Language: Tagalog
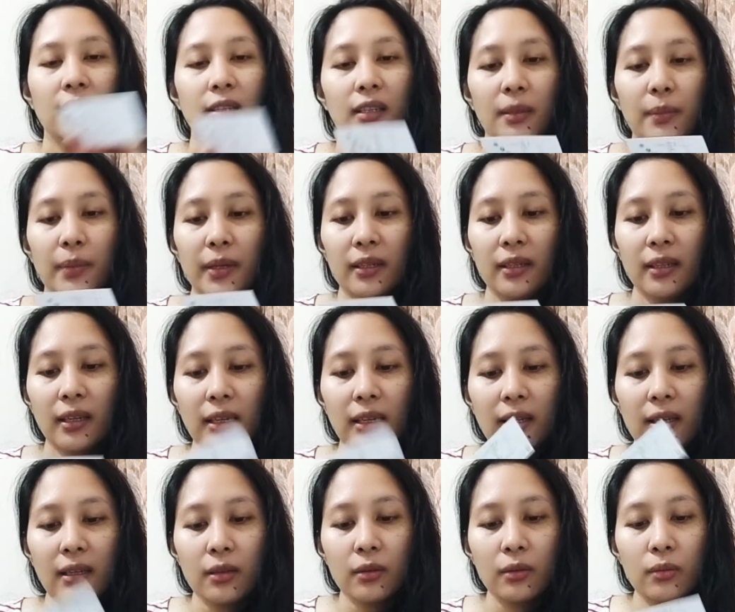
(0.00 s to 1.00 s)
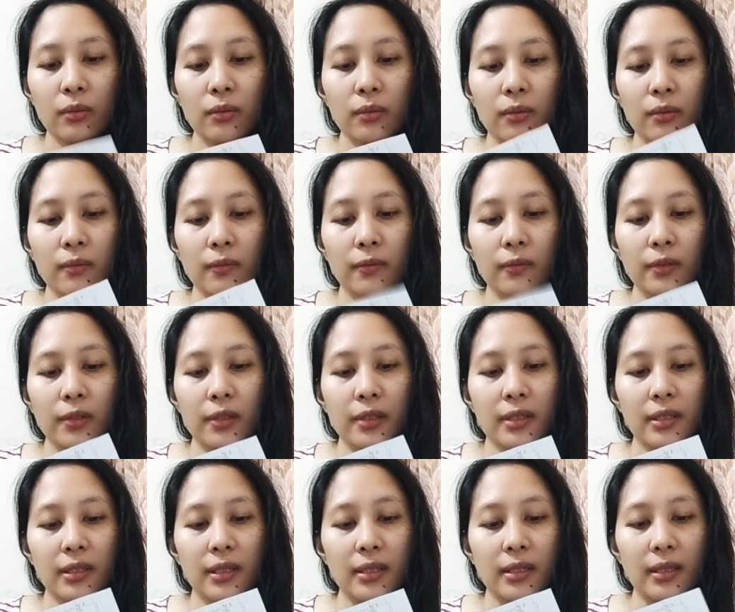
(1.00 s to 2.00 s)
Kapag naka 2, 4,
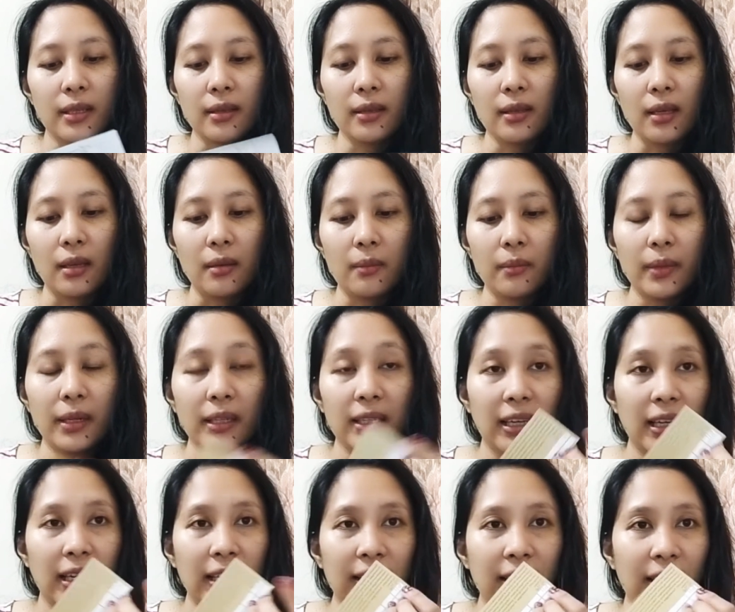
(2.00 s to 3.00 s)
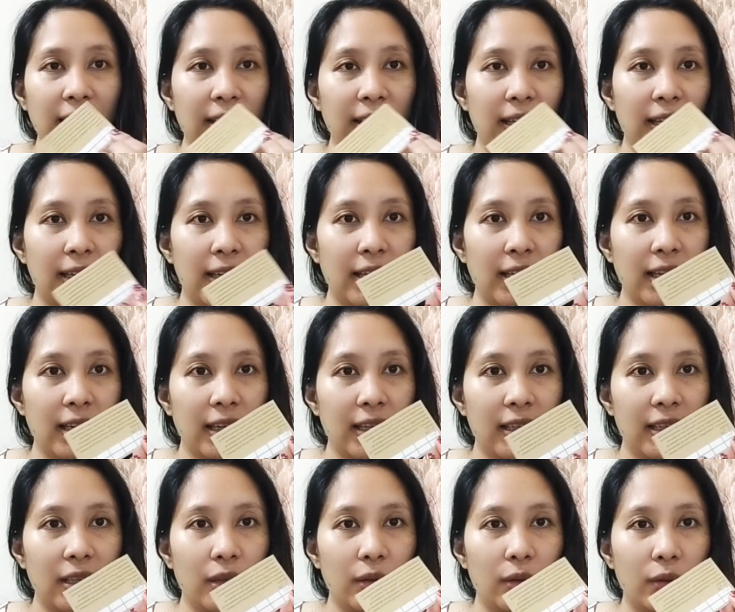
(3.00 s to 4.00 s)
6, 8, 10, pag naka 10 ka na
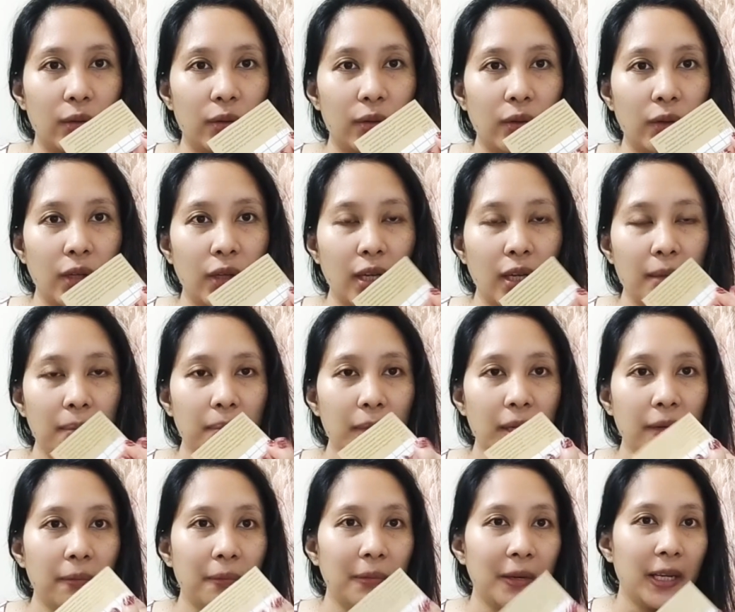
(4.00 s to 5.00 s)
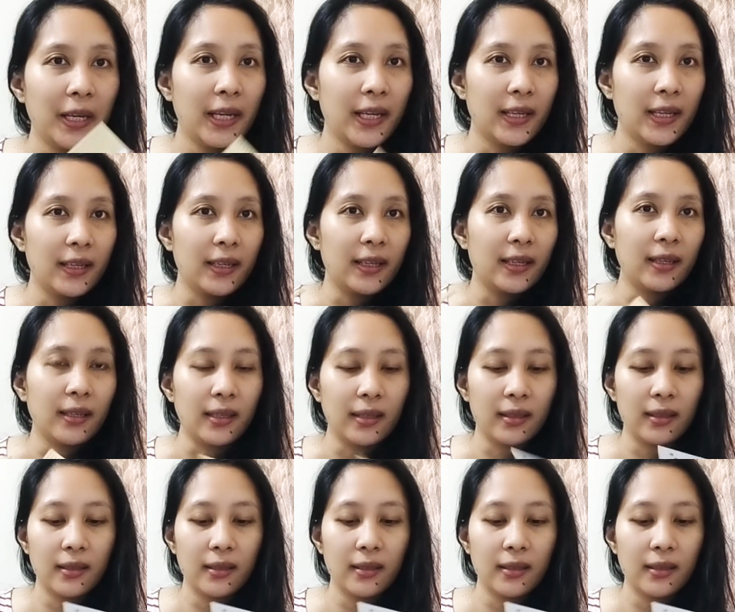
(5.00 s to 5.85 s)
nito, may free ka na